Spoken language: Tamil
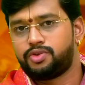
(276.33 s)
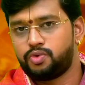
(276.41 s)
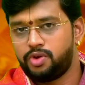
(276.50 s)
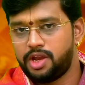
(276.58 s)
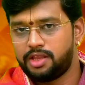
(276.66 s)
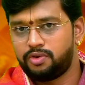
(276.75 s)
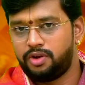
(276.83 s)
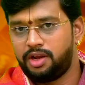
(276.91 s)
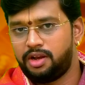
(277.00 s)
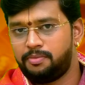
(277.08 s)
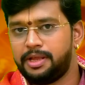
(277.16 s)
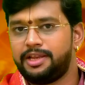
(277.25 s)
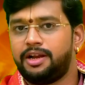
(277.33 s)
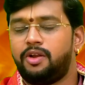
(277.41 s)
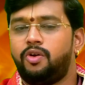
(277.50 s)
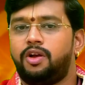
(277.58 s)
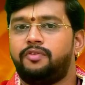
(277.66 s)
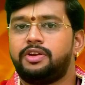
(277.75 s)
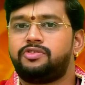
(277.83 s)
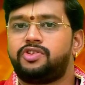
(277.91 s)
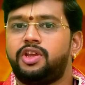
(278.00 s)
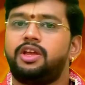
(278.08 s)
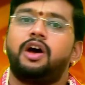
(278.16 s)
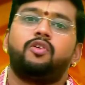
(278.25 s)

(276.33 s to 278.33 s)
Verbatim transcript: சுய தொழிலில் பெரிய அளவுக்கு வெற்றி